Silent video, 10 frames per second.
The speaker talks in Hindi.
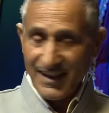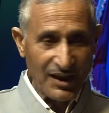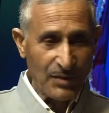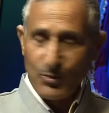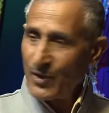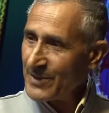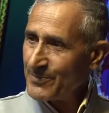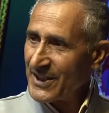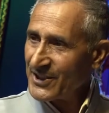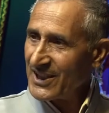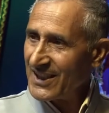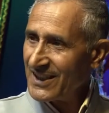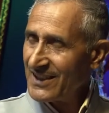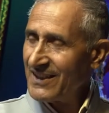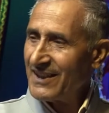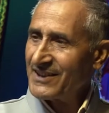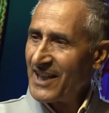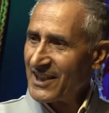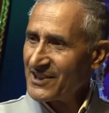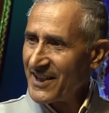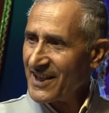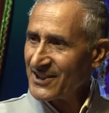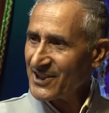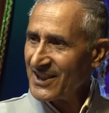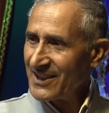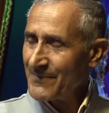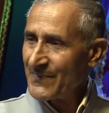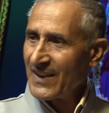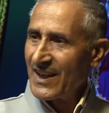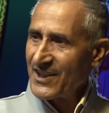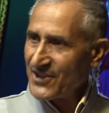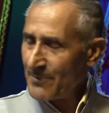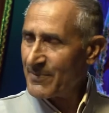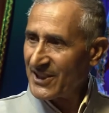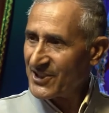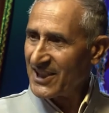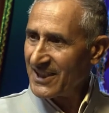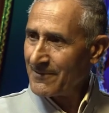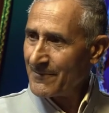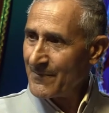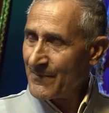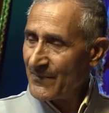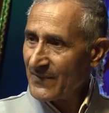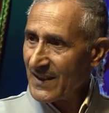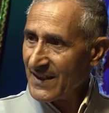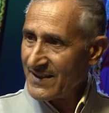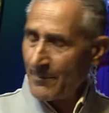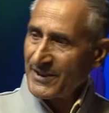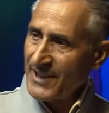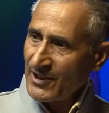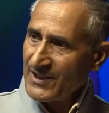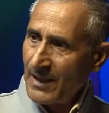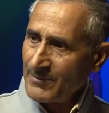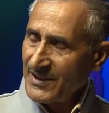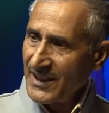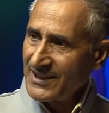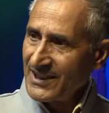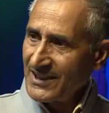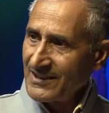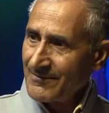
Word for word: कि वो अनपढ़ थे नंग दड़ंग थे असभ्य थे सभ्यता के नाम नहीं थी